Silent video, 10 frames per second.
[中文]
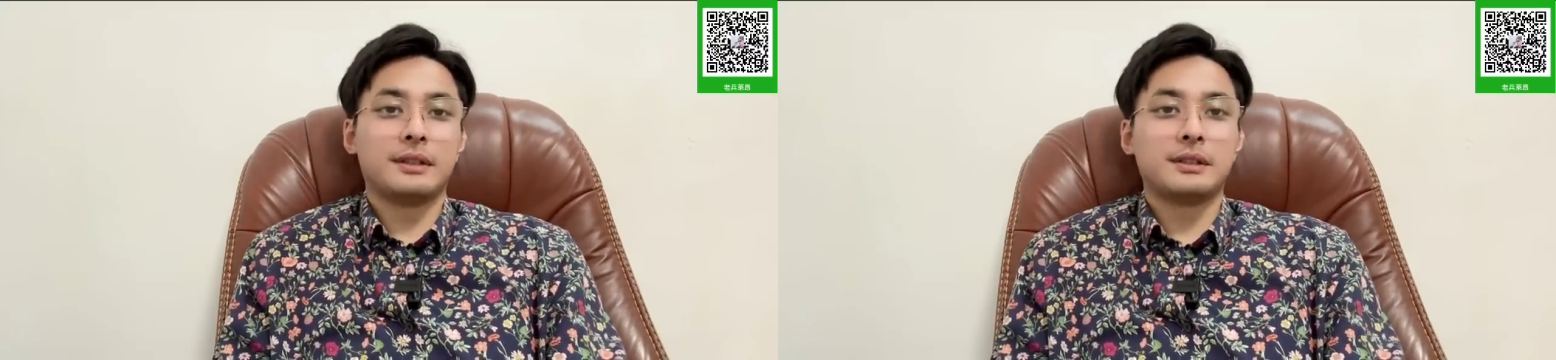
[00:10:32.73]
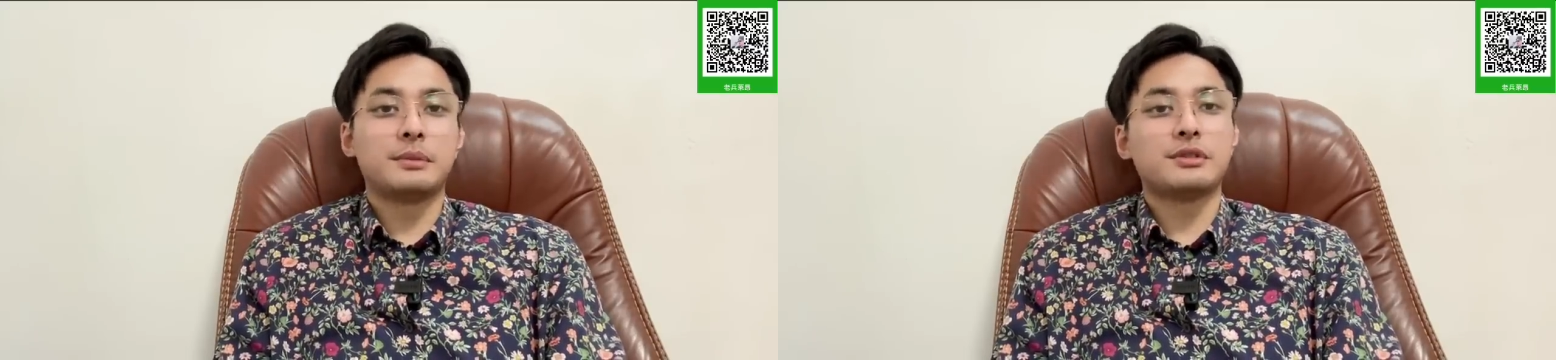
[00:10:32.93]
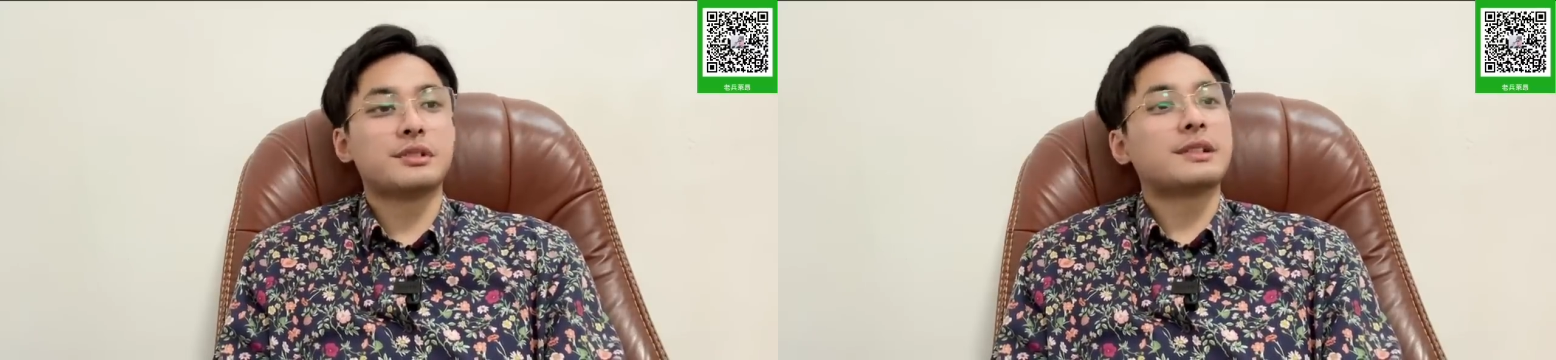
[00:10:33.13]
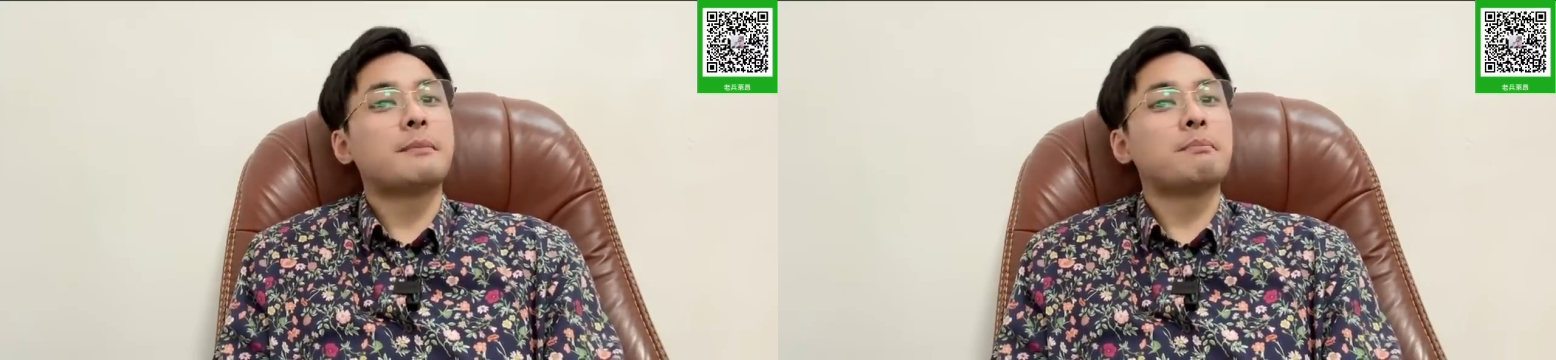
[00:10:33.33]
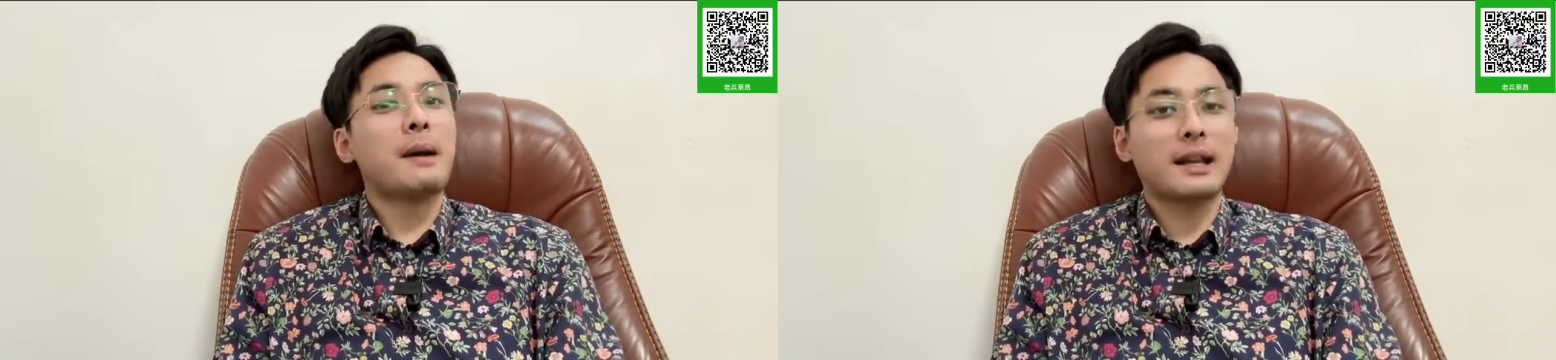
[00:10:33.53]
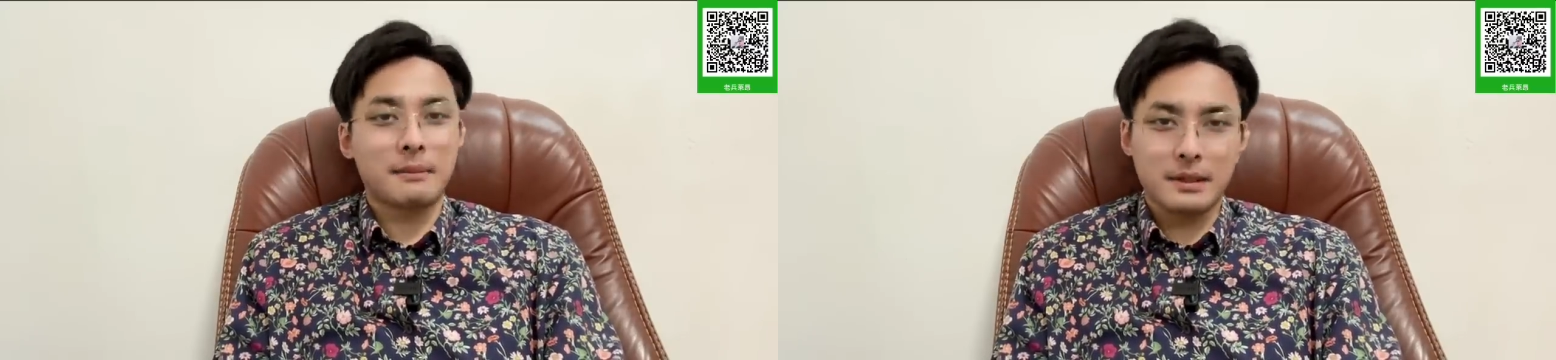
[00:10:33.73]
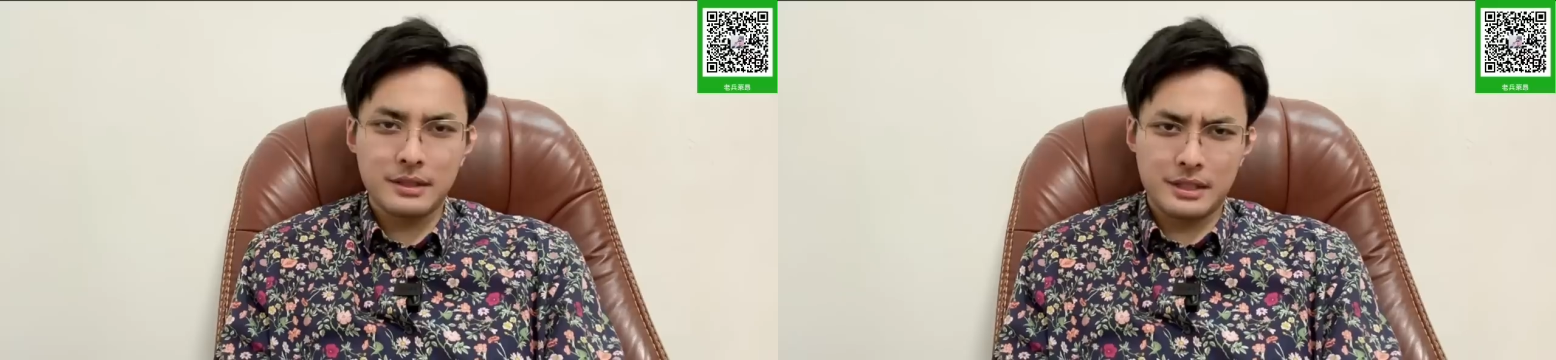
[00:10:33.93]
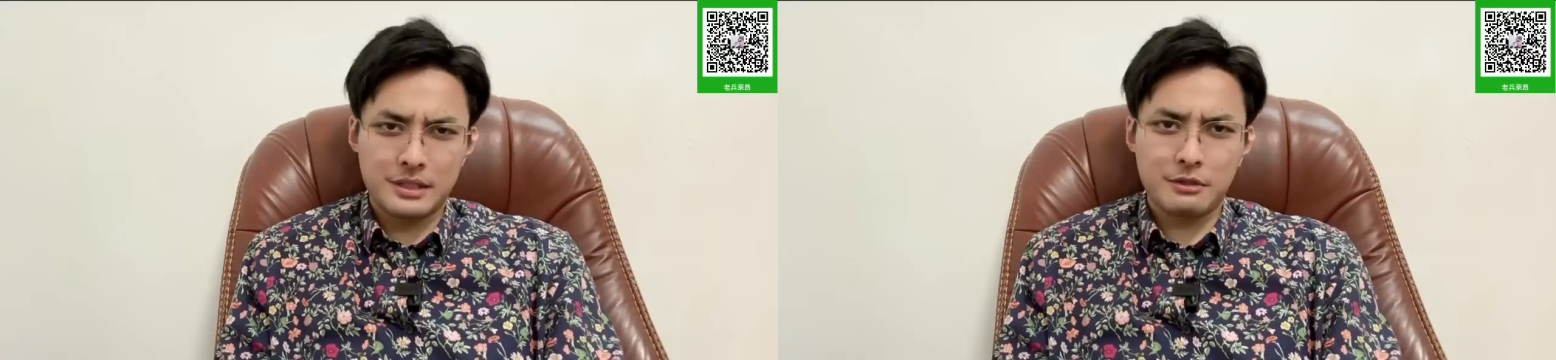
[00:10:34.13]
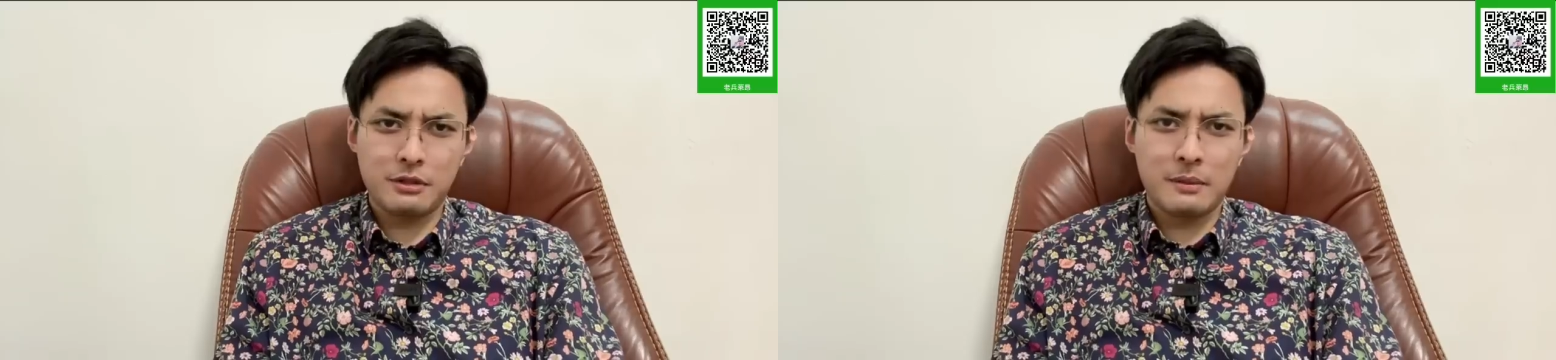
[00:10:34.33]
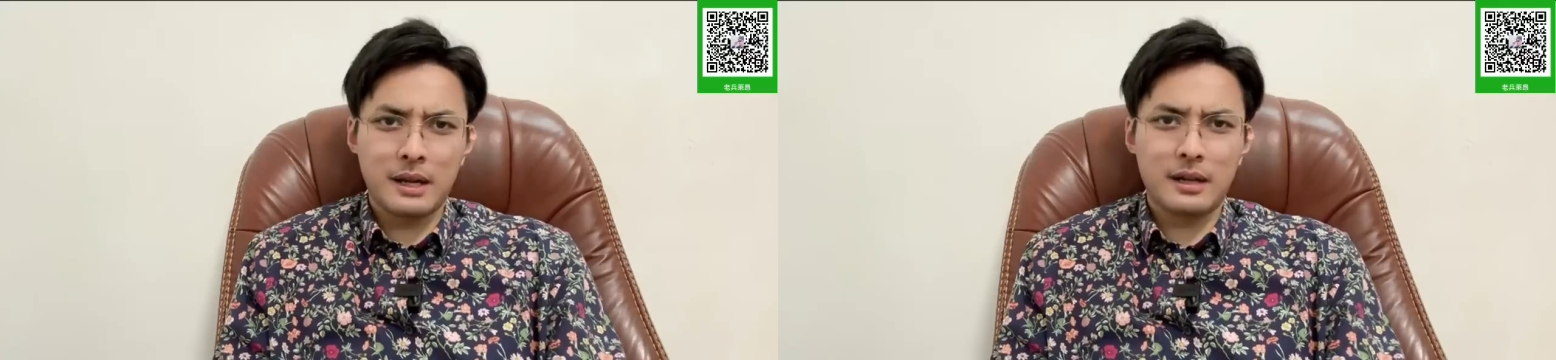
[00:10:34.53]
这不就是在骂他妈的尹锡
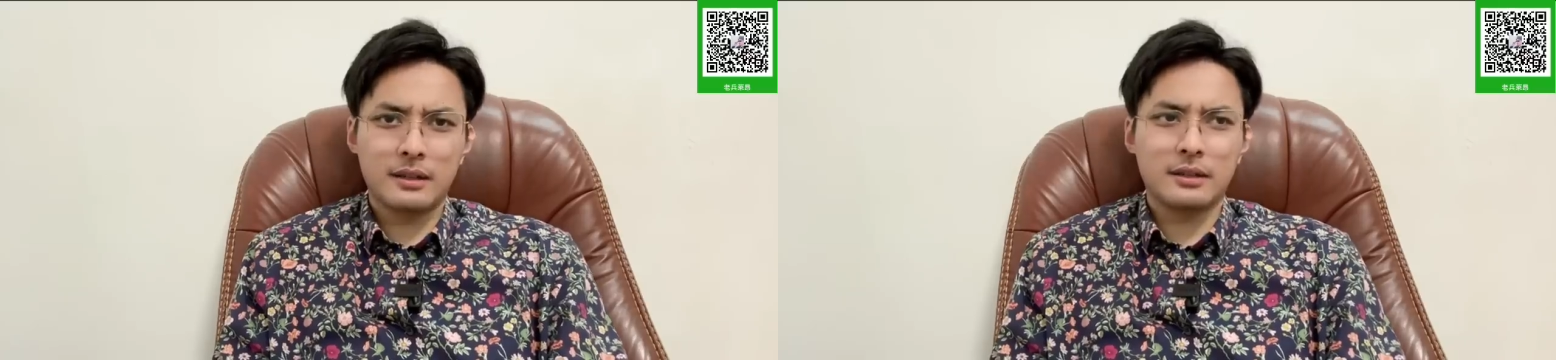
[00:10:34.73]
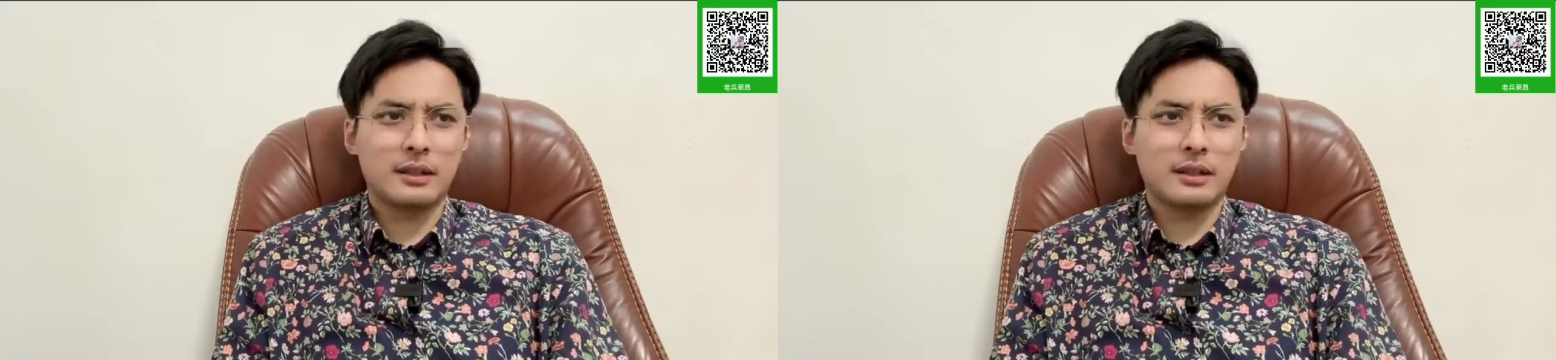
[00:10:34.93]
悦吗？